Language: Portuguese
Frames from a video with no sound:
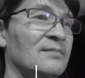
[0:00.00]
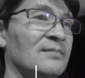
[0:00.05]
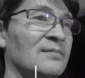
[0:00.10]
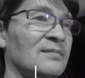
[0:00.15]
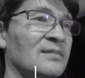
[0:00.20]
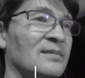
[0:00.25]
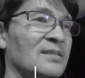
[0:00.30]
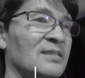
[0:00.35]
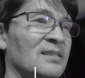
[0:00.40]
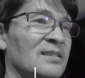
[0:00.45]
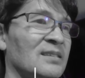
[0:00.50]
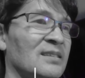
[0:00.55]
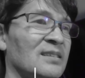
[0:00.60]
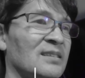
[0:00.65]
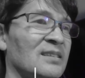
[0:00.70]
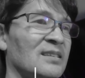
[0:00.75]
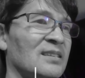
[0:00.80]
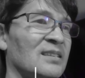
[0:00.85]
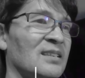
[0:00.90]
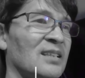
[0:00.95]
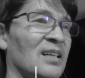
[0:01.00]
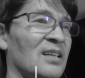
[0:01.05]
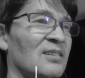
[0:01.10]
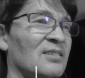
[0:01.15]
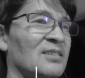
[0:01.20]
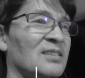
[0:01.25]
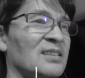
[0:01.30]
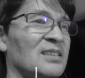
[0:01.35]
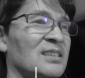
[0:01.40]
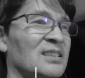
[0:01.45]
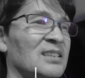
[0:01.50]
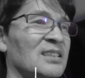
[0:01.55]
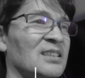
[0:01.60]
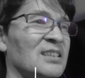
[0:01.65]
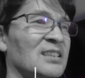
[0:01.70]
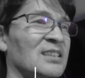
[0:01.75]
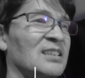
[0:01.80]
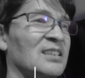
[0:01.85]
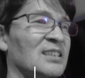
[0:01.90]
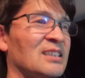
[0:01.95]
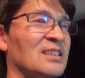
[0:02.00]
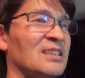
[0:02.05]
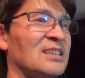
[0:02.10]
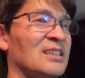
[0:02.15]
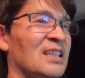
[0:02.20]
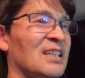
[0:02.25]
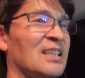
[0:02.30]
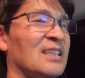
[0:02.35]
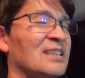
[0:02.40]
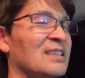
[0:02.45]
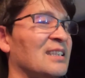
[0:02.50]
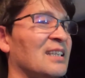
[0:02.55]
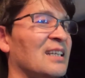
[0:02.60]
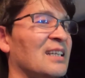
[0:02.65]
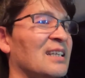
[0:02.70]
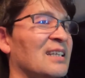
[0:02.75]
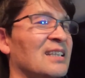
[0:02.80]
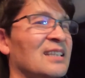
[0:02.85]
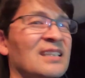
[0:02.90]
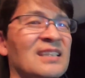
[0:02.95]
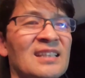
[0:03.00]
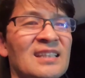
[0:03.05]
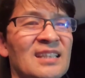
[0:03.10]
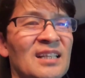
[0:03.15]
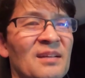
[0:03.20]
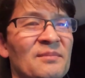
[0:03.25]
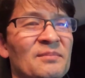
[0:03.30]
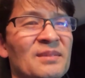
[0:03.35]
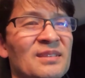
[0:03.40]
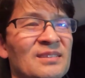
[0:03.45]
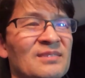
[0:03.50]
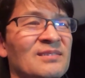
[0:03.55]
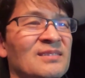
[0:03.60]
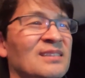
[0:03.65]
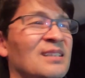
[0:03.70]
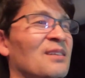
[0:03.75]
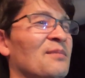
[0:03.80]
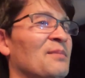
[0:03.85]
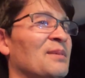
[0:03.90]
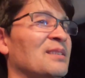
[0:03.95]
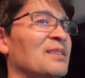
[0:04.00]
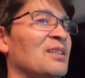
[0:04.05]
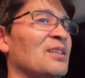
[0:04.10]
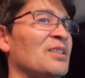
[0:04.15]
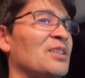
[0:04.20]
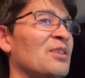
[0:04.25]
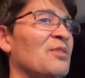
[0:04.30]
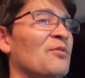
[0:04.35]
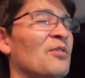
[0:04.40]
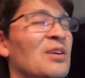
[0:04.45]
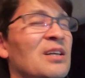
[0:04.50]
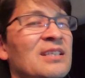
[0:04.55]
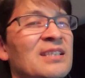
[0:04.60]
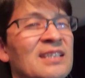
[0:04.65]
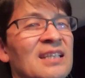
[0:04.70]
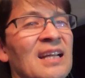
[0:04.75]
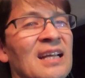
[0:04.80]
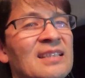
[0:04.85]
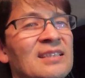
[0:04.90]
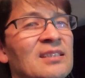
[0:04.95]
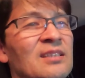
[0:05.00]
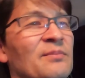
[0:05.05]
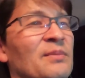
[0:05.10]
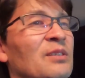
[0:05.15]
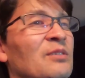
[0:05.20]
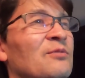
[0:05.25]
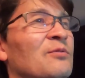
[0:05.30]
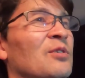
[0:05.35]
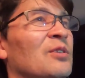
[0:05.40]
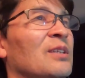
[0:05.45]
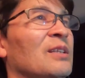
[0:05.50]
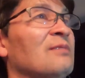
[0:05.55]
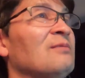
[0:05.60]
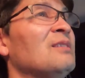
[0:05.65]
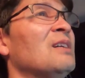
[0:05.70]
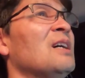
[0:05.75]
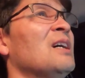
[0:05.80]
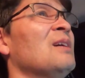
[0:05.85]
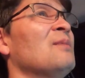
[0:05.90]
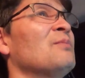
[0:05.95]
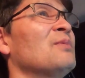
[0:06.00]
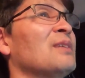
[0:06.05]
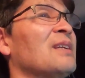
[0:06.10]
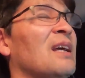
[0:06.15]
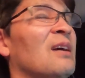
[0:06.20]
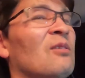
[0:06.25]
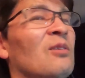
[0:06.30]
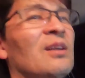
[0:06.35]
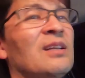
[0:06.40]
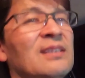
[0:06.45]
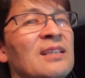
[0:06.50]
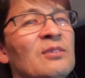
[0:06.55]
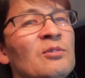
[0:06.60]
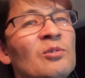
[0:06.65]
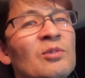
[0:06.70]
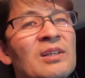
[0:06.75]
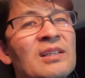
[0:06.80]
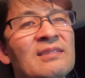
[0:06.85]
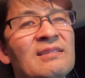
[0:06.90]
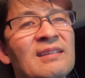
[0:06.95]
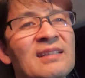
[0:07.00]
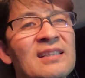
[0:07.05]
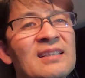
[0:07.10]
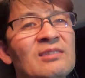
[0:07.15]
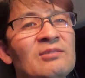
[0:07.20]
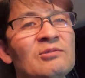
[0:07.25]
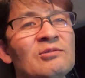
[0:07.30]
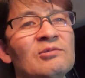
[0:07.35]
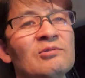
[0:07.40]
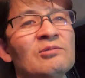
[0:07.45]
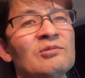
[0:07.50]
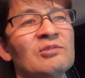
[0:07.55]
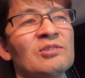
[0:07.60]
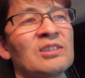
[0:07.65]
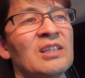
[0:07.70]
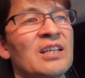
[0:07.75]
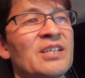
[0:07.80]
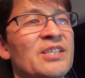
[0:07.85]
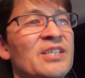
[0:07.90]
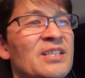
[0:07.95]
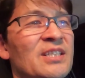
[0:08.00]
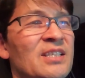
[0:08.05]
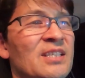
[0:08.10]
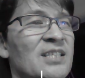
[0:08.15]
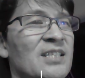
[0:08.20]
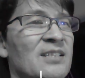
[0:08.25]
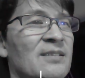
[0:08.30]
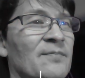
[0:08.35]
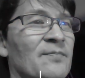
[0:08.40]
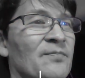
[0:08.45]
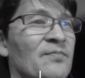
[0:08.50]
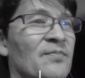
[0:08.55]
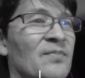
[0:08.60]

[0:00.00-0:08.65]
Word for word: Será que vai é, demorar muito? já tá reclamando. Então, mas eu acho que eu vou cancelar essa também, não vou não, porque agora tá tocando aqui no, no tá Jardins.